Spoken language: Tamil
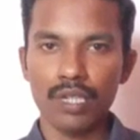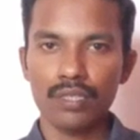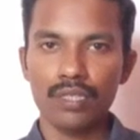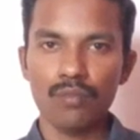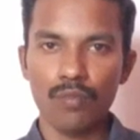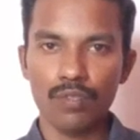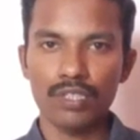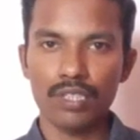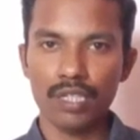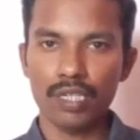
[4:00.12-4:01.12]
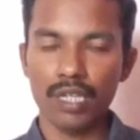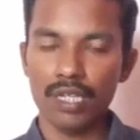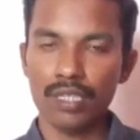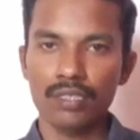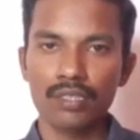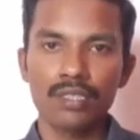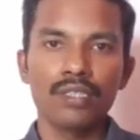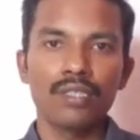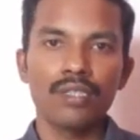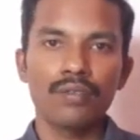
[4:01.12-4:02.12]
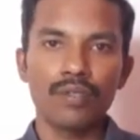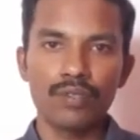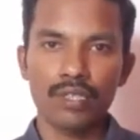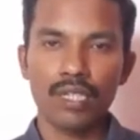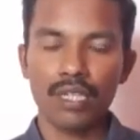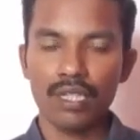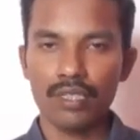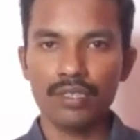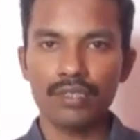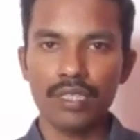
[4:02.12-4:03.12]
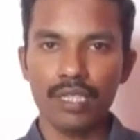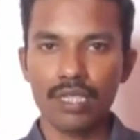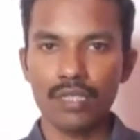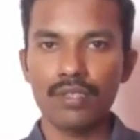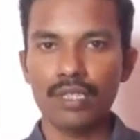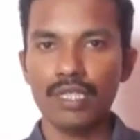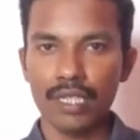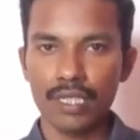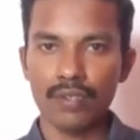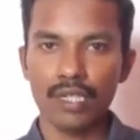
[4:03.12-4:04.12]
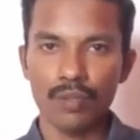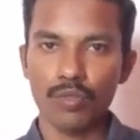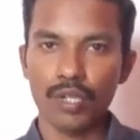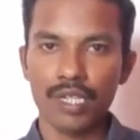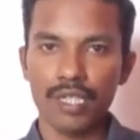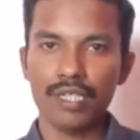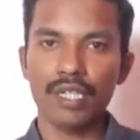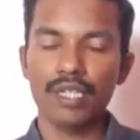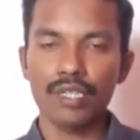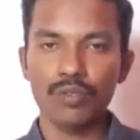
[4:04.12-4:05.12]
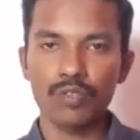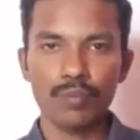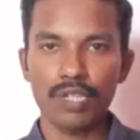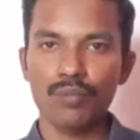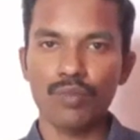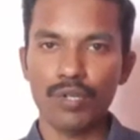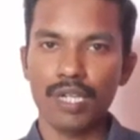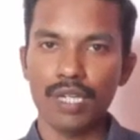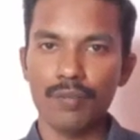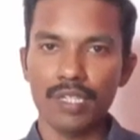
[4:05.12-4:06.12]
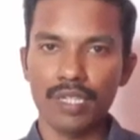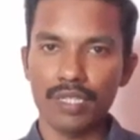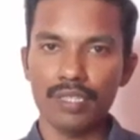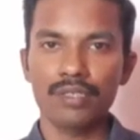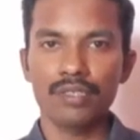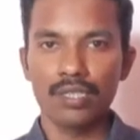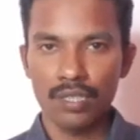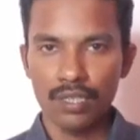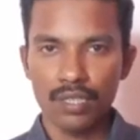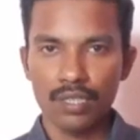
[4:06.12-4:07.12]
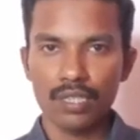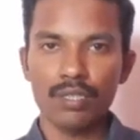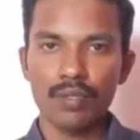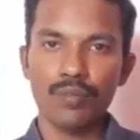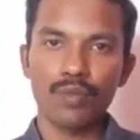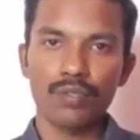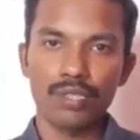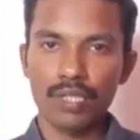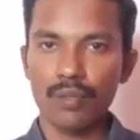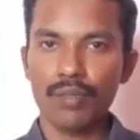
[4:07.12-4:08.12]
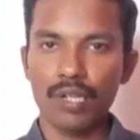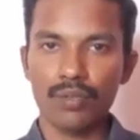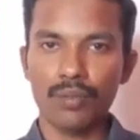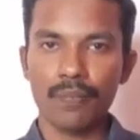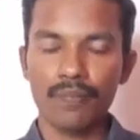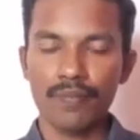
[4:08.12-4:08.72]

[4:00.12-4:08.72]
நடத்தி முடிச்சிருக்கனால ஃப்யூச்சரில் ஜனங்க வந்து எதை வாங்க போகிறாங்க என்ன யூஸ் பண்ண போகிறாங்க அப்படிங்கிறது இனிமேல் பொறுத்திருந்து தான் பார்க்கணும்